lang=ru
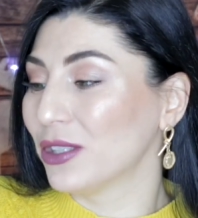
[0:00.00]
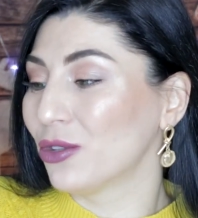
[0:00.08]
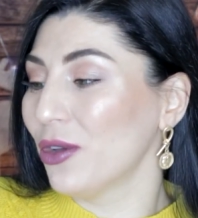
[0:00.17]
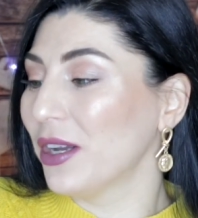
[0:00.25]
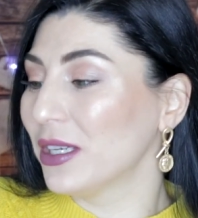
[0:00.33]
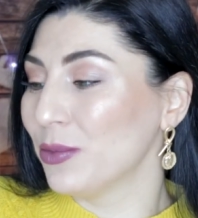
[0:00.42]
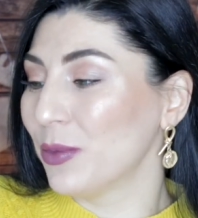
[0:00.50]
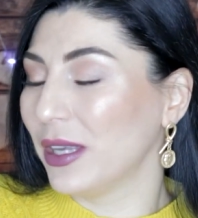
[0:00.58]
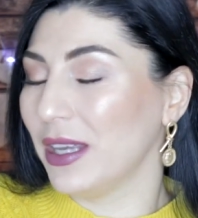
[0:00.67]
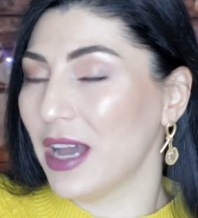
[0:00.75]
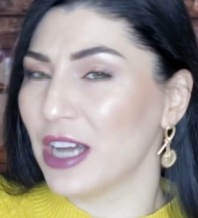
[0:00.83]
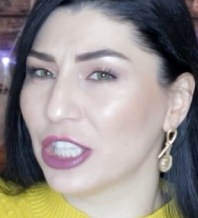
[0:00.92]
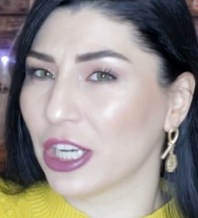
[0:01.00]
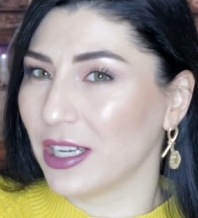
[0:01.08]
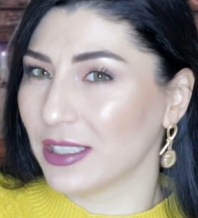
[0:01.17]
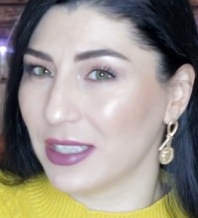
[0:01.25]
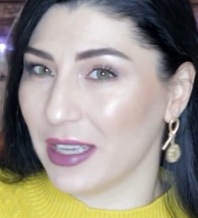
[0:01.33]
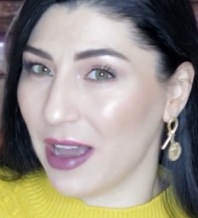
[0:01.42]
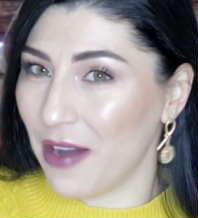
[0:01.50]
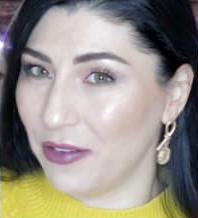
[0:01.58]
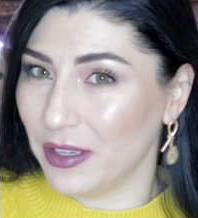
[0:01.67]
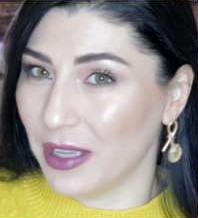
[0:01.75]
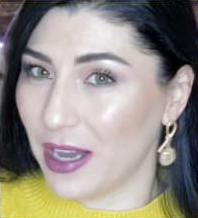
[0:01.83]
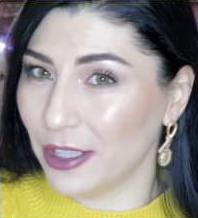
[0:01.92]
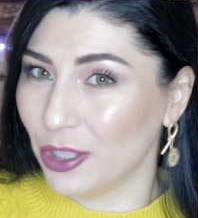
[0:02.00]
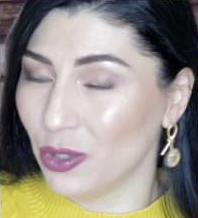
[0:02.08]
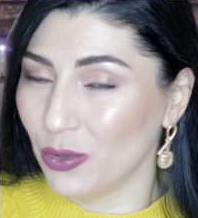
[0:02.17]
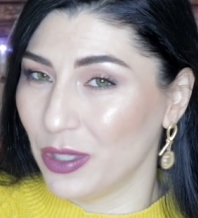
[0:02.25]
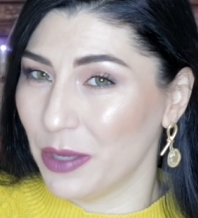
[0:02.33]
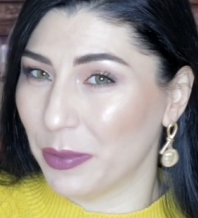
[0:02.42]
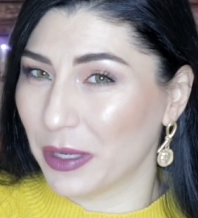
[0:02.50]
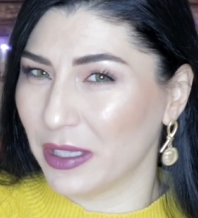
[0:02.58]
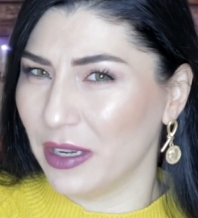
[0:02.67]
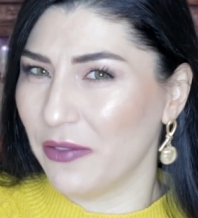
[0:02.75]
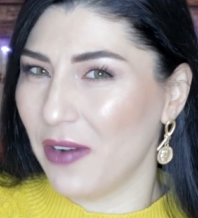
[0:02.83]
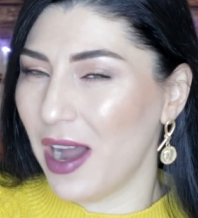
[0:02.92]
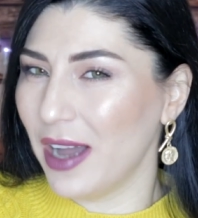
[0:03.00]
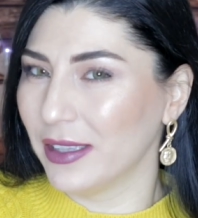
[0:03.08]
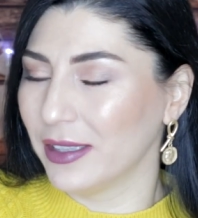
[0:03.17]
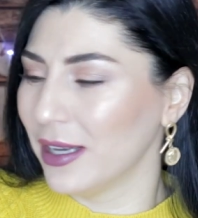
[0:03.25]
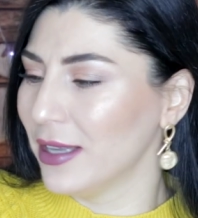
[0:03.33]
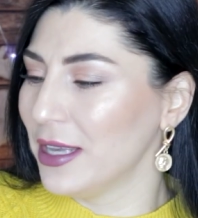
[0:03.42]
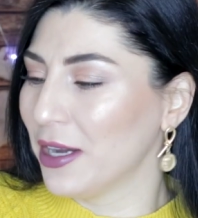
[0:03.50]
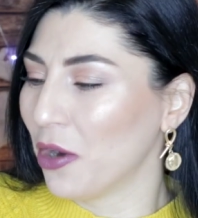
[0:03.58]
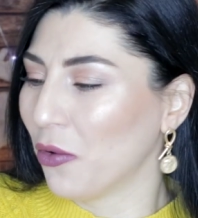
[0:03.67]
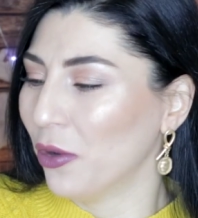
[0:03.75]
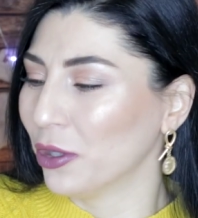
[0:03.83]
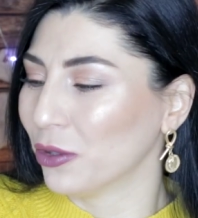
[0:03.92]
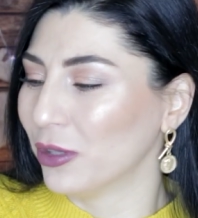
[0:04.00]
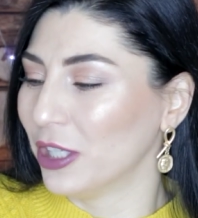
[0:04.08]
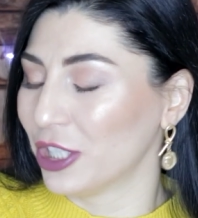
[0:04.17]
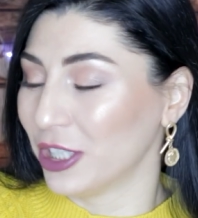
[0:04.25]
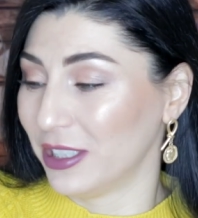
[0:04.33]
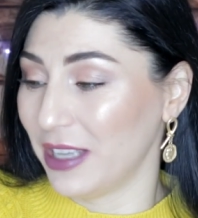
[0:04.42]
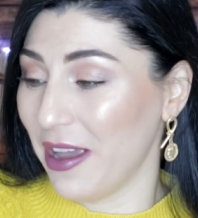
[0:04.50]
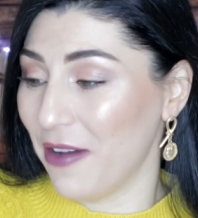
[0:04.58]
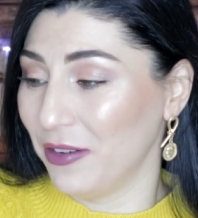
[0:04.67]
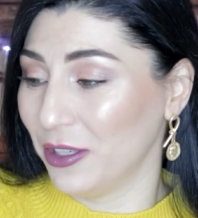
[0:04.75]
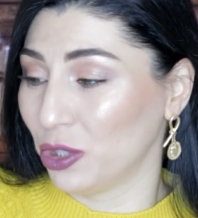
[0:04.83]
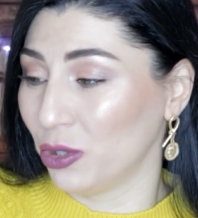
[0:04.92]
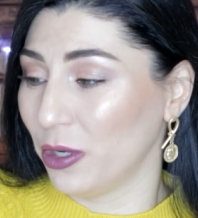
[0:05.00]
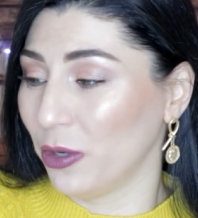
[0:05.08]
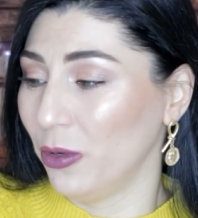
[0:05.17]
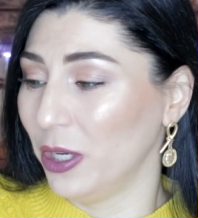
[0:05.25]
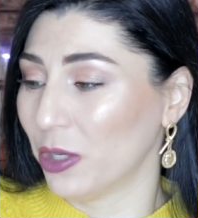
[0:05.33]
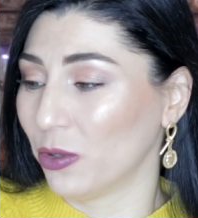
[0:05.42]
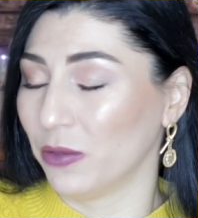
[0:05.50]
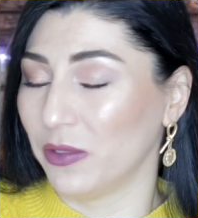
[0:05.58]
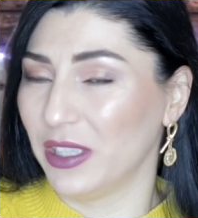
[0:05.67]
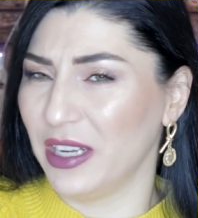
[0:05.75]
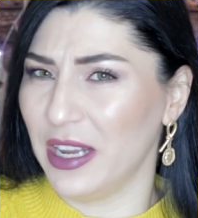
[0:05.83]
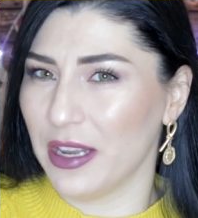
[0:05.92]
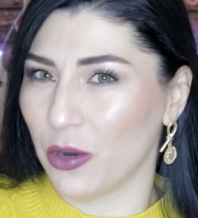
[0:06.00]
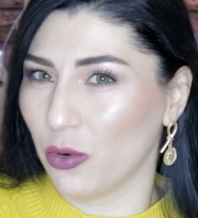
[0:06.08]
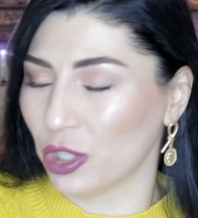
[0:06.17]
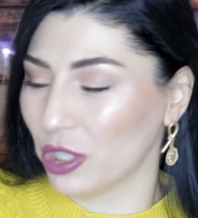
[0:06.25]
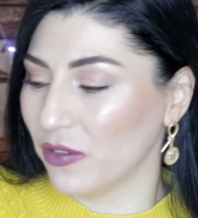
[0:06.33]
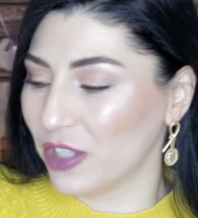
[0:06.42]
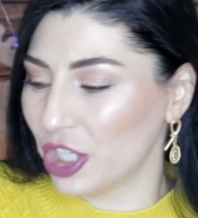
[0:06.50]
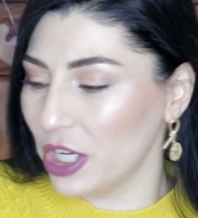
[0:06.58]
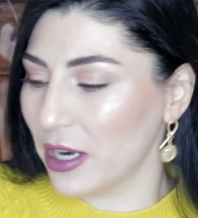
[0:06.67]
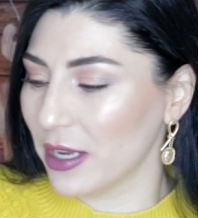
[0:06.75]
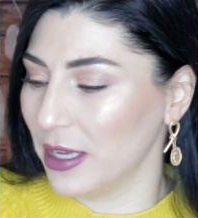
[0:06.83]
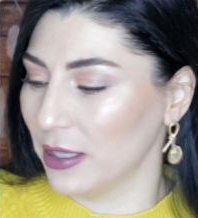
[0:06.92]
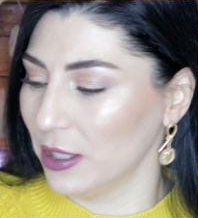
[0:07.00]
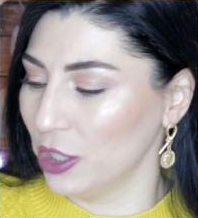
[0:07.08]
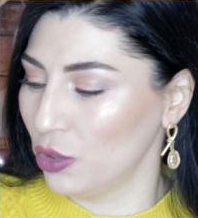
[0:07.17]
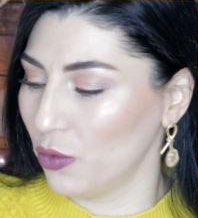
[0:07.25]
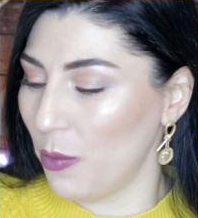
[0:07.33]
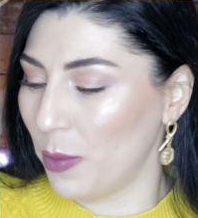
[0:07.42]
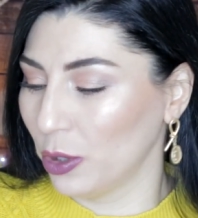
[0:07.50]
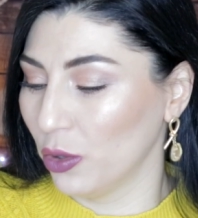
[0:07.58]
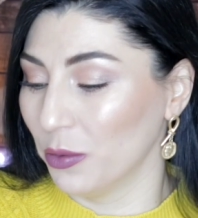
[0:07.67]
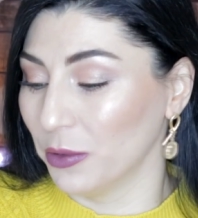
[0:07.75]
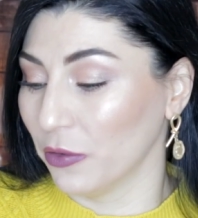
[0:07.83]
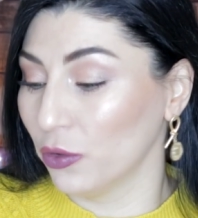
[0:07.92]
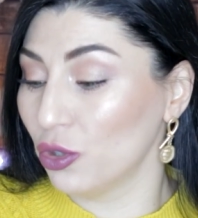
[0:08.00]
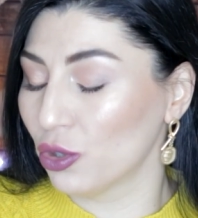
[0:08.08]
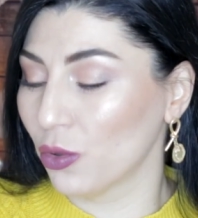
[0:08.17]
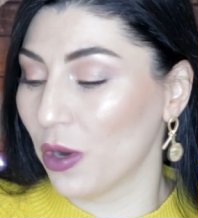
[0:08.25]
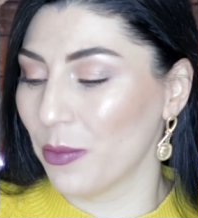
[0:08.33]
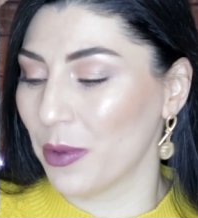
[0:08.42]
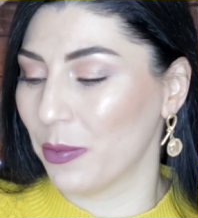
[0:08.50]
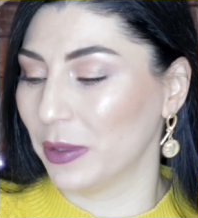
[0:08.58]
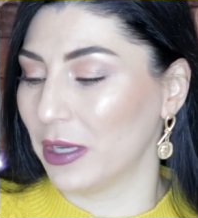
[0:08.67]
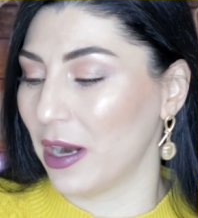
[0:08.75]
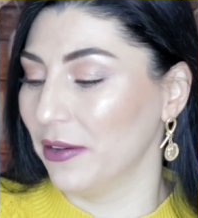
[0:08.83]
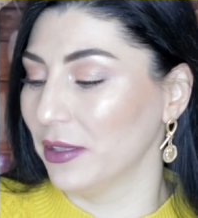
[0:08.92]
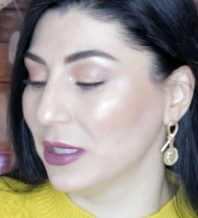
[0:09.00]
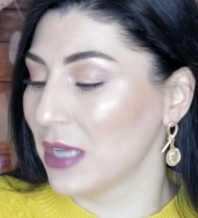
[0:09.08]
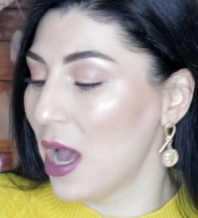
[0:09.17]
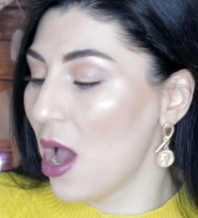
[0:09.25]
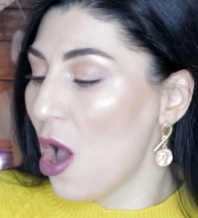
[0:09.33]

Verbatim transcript: Стойкость макияжа, как заявлено, отнюдь не продлевает, э, никакой тут даже заявлено, что регулирует выделение кожного жира, нет, ничего подобного, но штука мне понравилась.